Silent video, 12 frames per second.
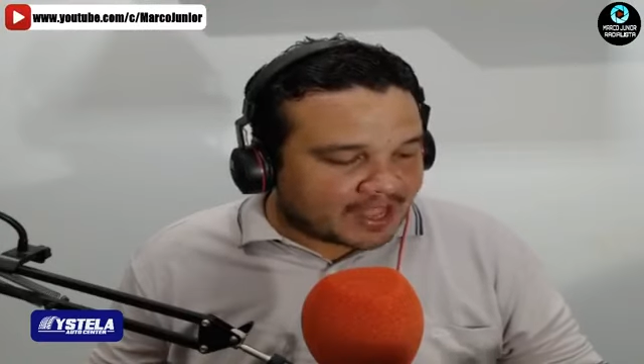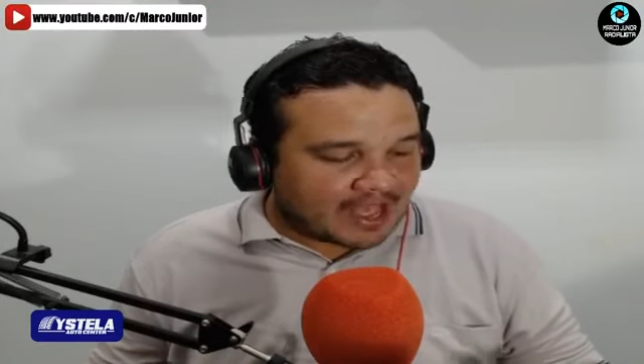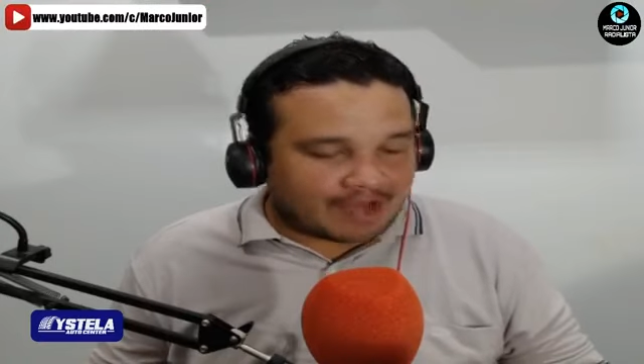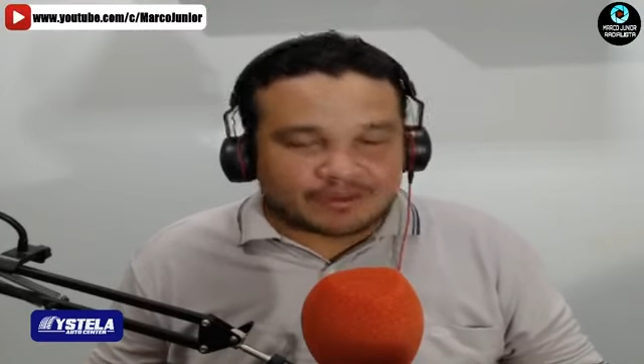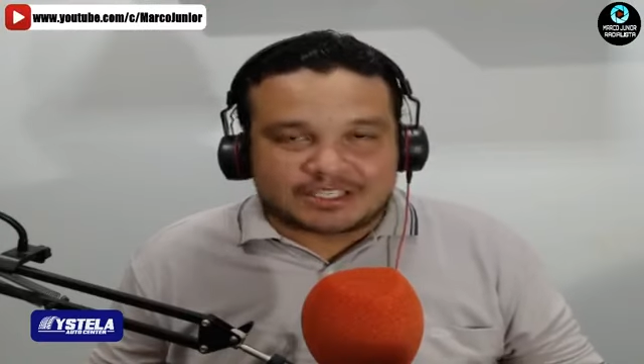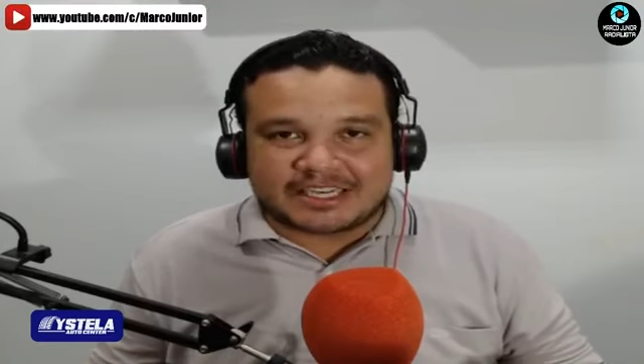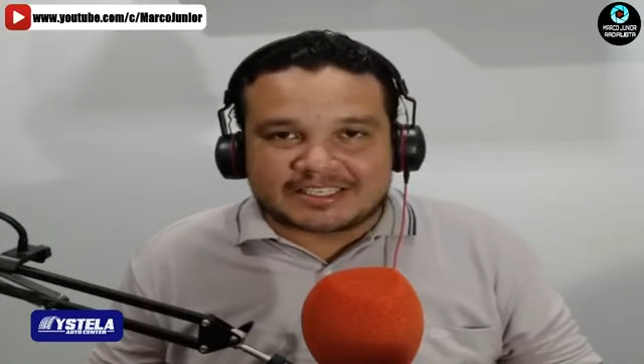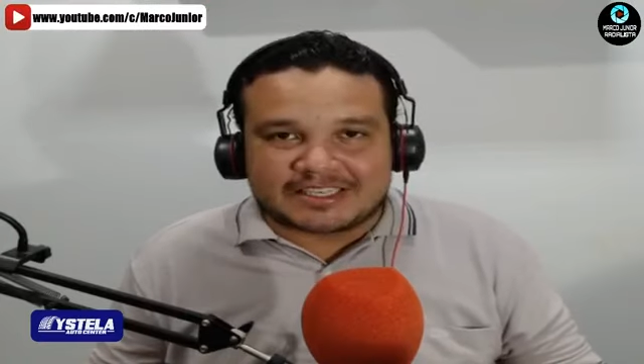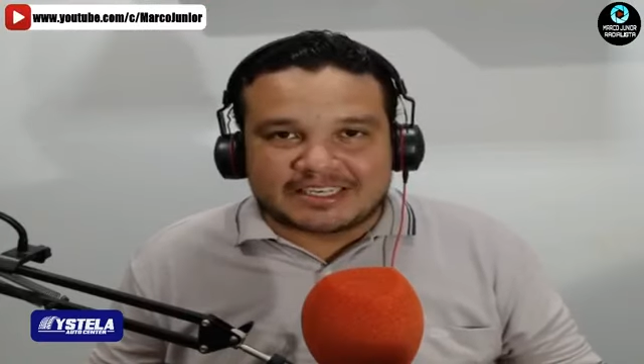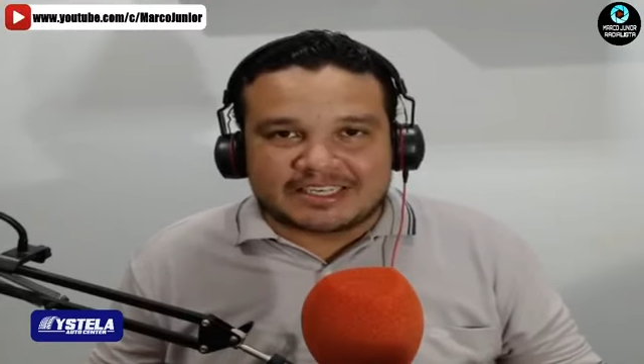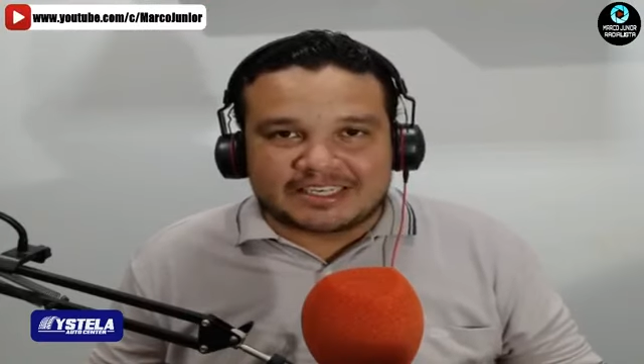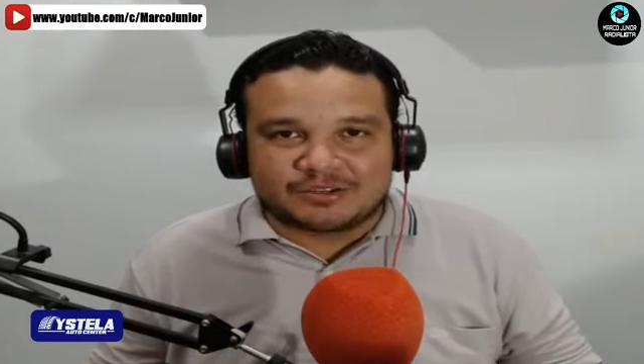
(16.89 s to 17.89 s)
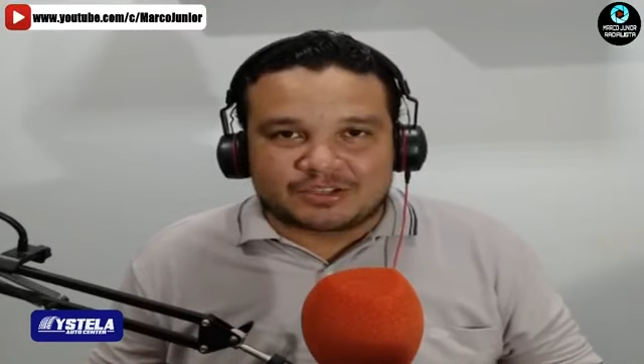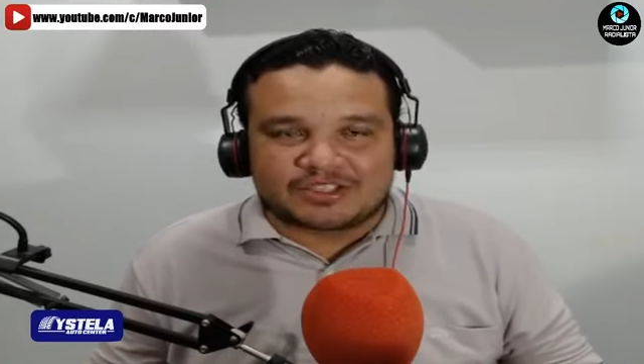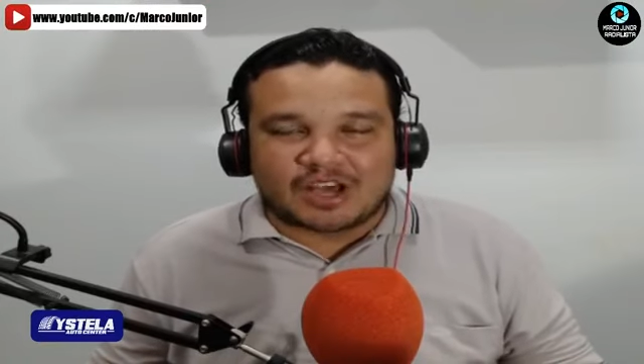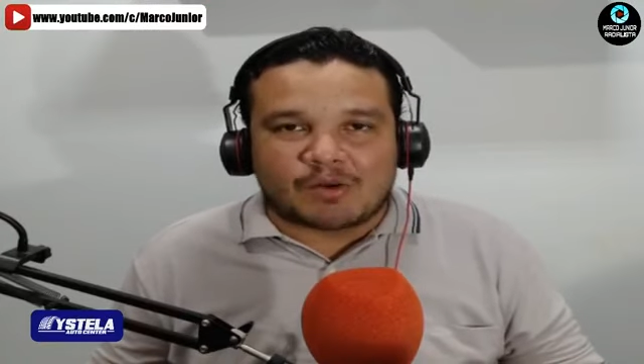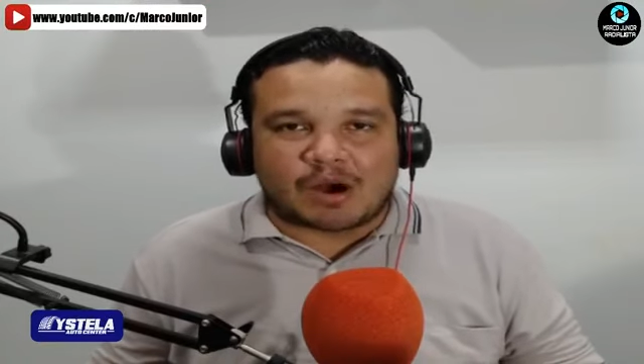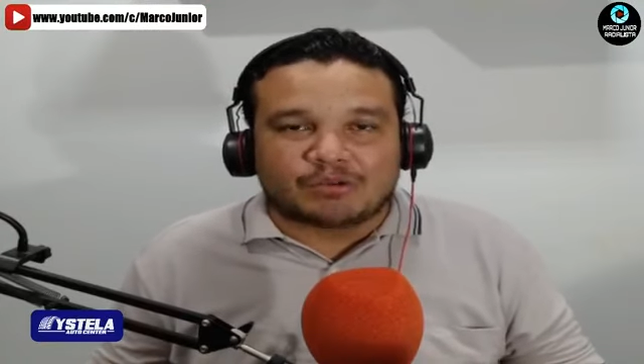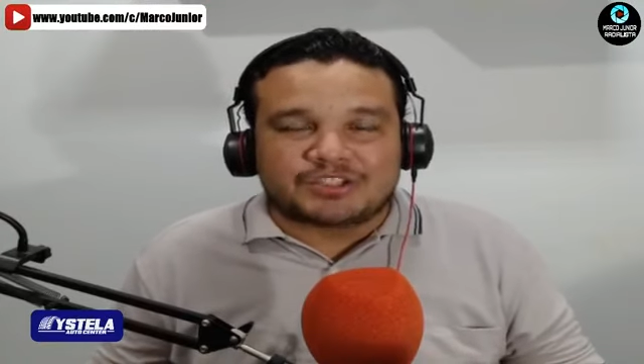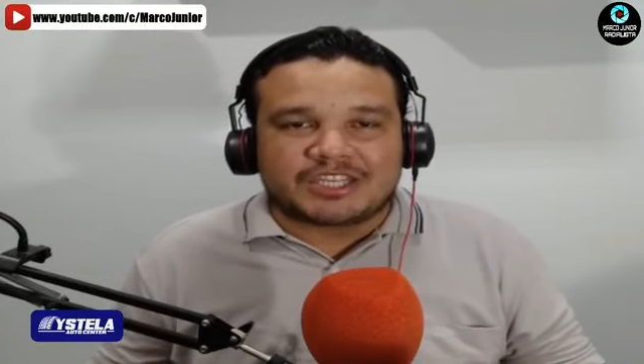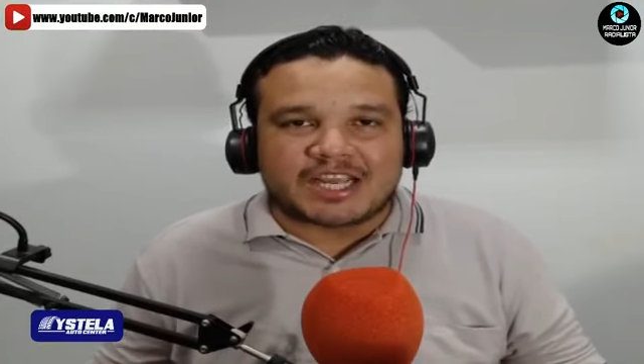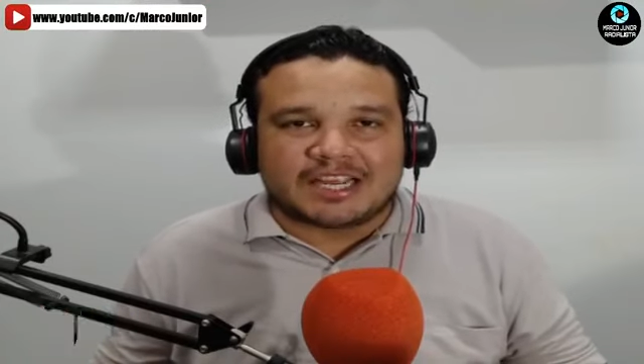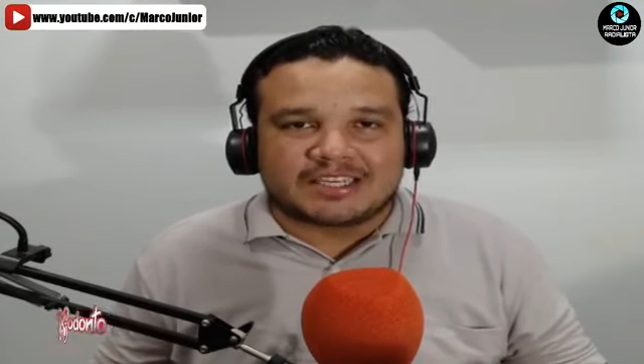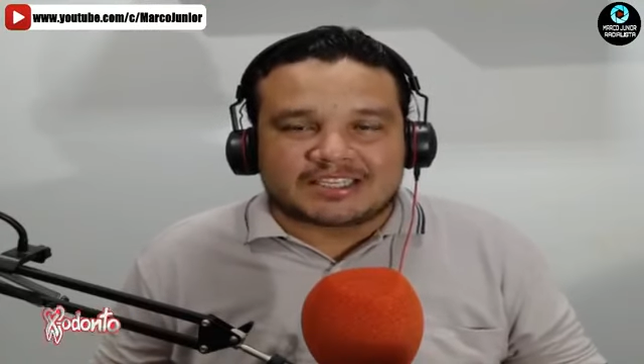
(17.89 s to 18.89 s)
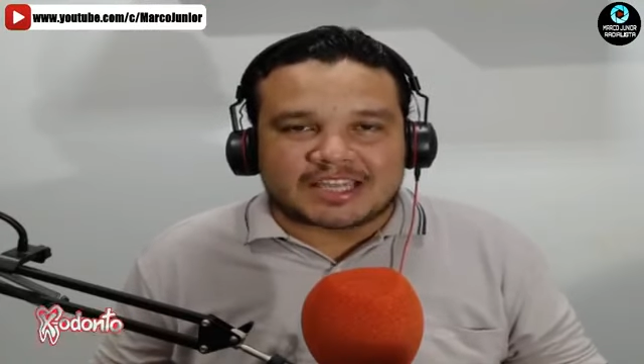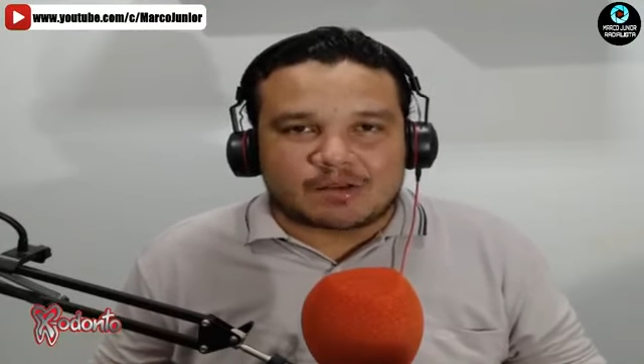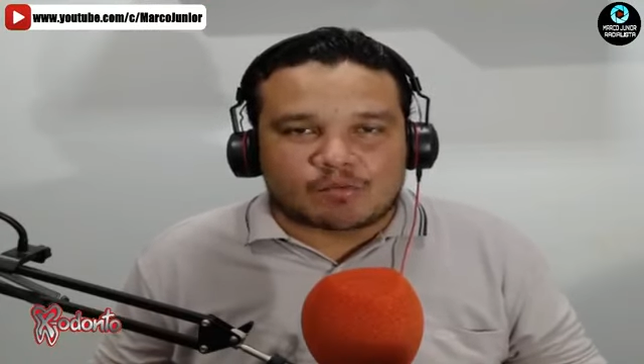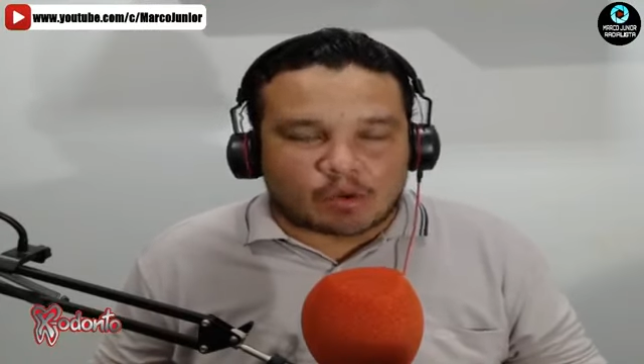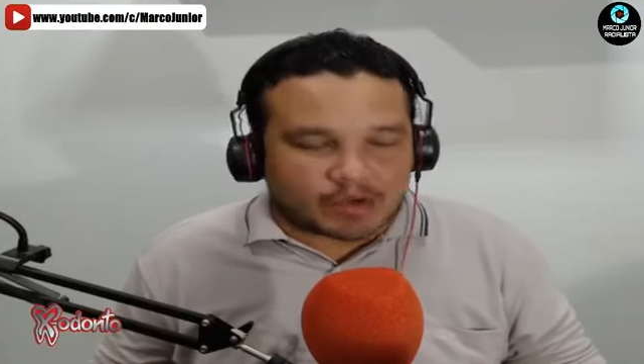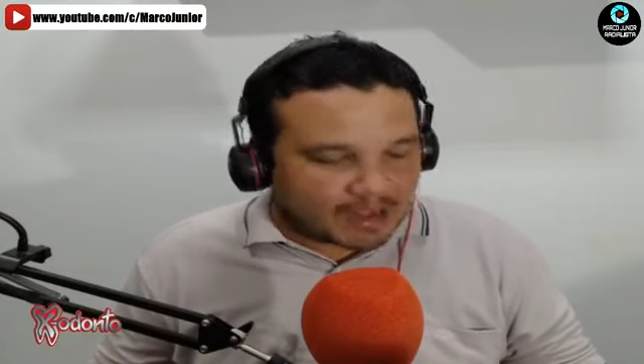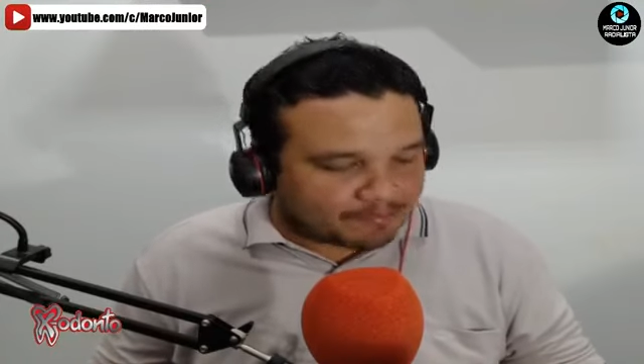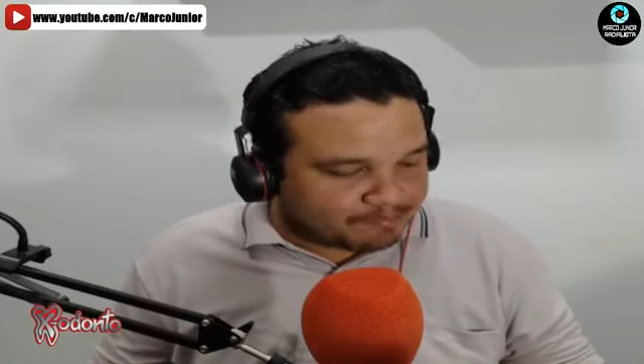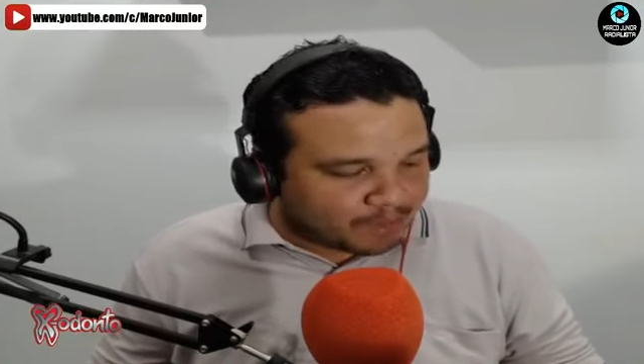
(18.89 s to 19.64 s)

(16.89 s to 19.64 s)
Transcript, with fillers: a vocês que nos dão audiência em qualquer